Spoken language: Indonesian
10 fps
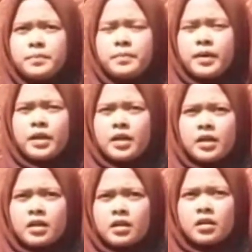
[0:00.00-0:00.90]

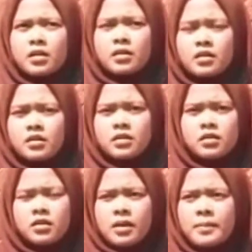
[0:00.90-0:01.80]
ber
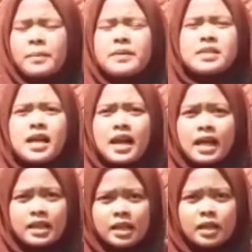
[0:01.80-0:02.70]
berbesar
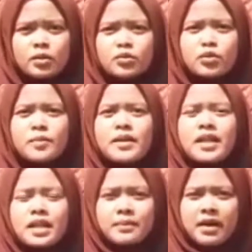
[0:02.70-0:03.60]
hati untuk
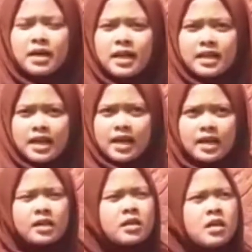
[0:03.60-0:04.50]
menerima
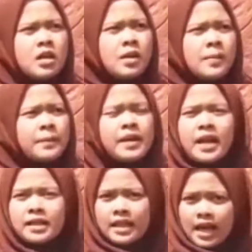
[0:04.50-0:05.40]
kedatangan
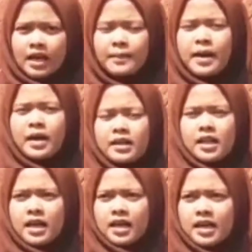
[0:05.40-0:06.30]
pendatang
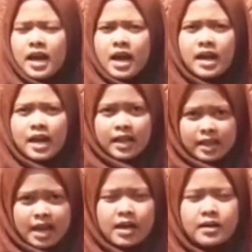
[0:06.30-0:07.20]
praktikan yang akan
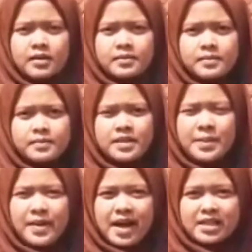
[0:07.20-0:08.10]
datang.
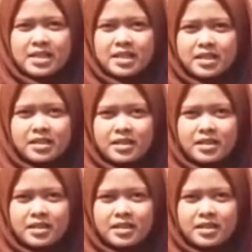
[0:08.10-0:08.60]
Terima kasih.